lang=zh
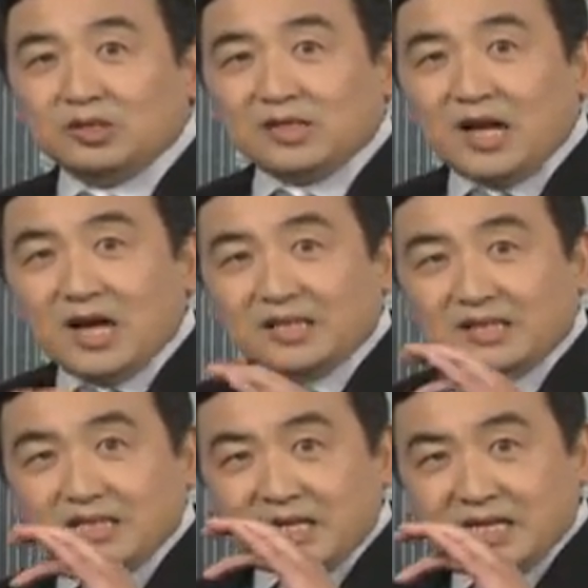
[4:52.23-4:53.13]
他
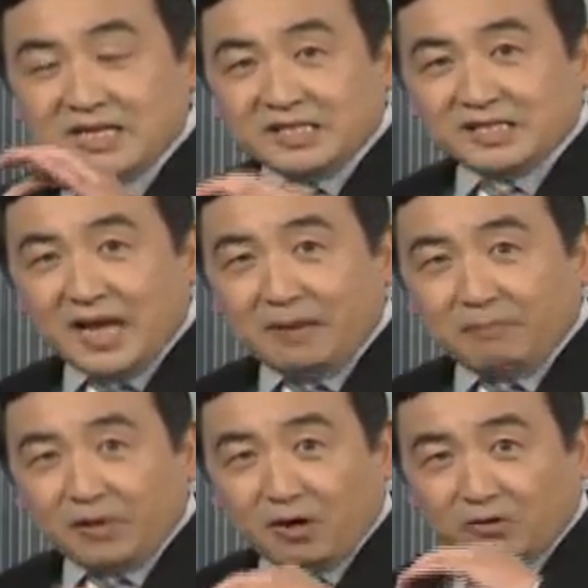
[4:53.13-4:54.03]
内在
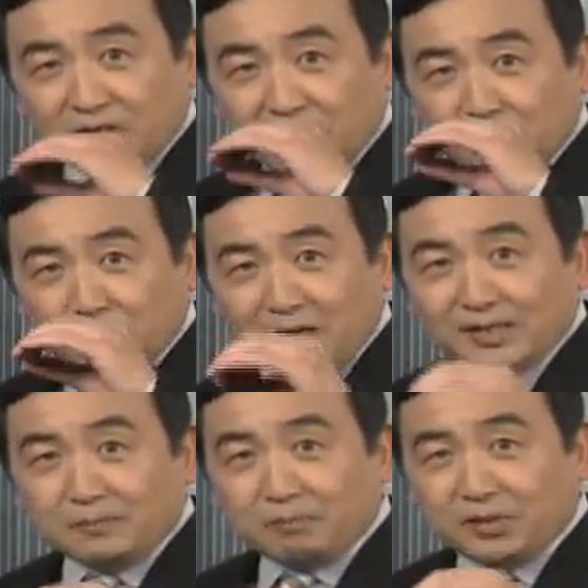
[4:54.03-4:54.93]
表现出来
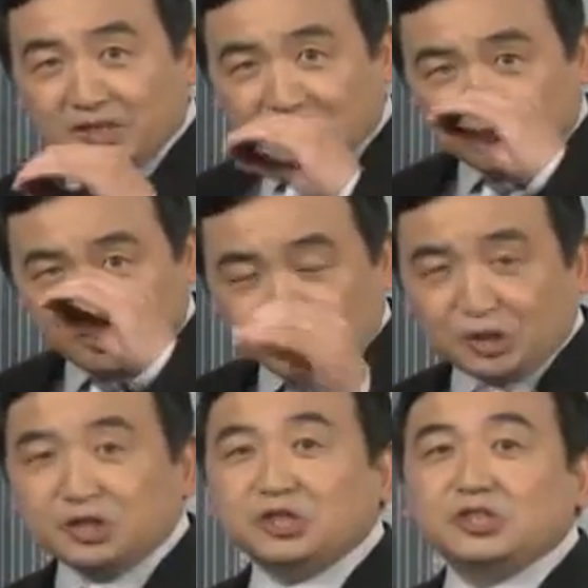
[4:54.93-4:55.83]
的品
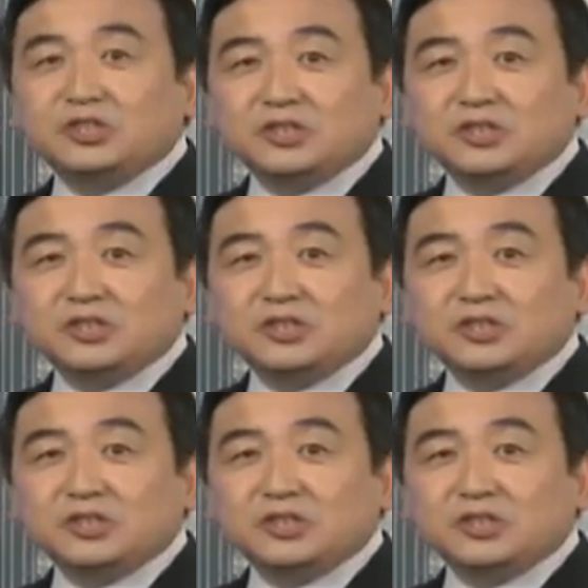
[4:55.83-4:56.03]
质，